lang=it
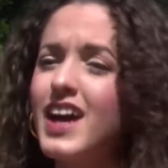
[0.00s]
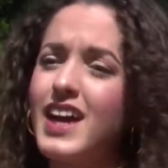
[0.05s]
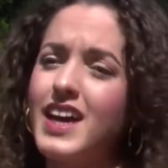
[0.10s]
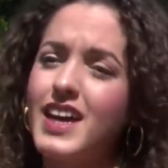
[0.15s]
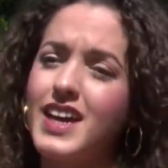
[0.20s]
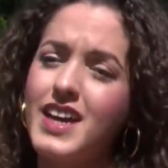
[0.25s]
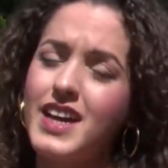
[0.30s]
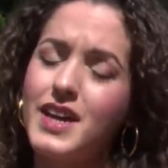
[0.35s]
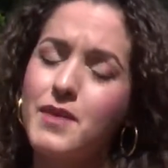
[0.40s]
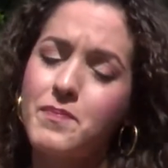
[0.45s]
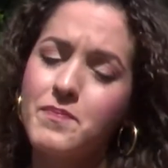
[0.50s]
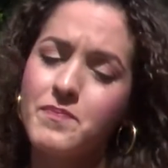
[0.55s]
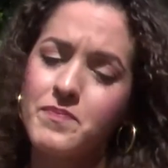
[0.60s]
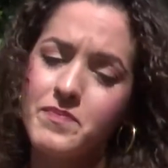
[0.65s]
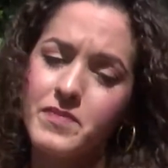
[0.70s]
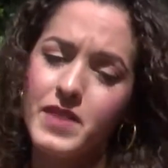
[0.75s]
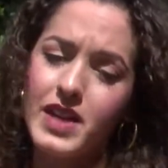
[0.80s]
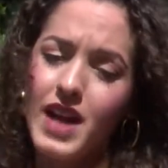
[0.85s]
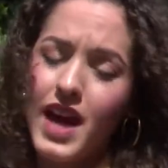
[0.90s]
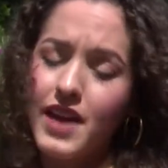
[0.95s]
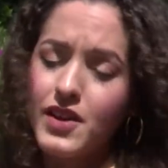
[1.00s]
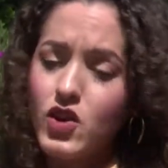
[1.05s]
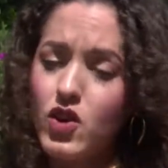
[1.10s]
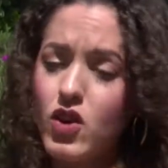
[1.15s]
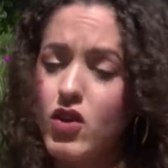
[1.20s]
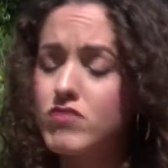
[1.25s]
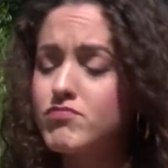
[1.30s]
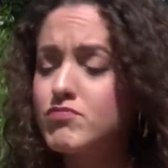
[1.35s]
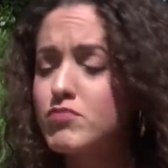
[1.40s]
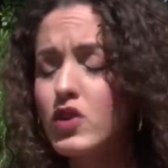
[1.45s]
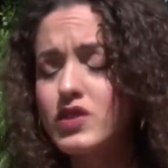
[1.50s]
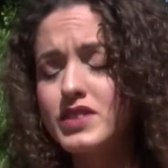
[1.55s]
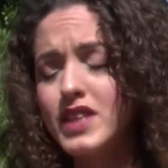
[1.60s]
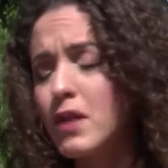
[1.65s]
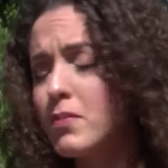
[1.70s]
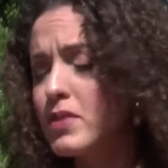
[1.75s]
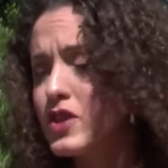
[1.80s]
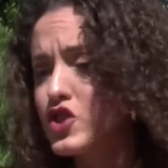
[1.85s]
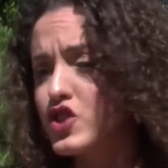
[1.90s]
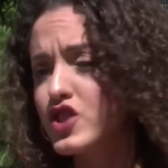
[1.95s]
Eh, hanno
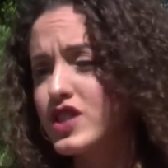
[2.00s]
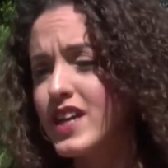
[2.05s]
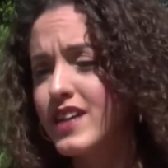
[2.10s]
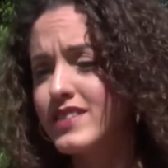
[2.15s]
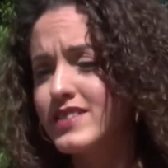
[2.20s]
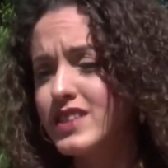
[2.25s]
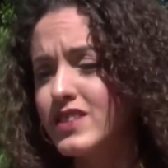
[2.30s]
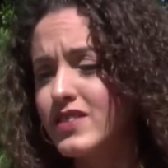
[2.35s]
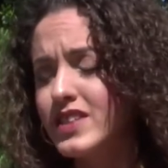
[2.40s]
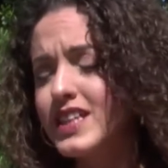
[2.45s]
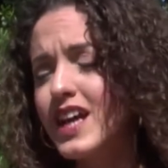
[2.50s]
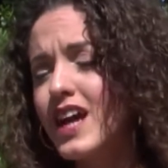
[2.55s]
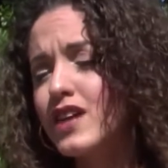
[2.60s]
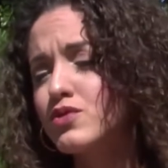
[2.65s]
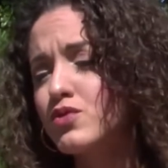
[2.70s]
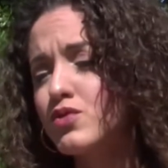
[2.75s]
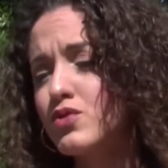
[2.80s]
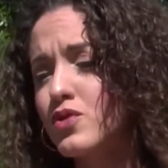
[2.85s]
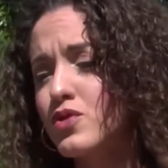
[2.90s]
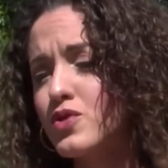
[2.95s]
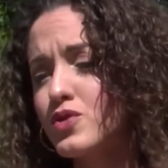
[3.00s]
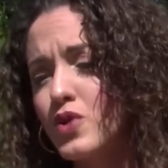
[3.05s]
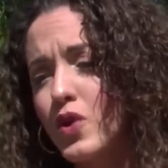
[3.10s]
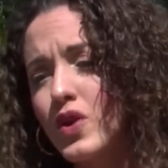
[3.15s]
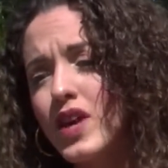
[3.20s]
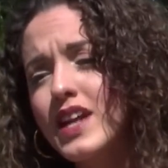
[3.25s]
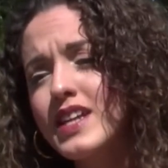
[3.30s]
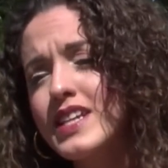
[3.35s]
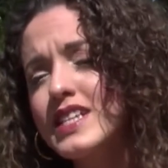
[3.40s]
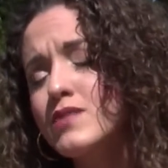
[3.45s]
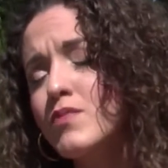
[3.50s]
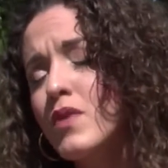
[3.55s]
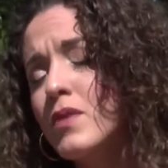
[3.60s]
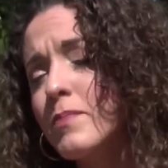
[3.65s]
molteplici attività sul nostro organismo,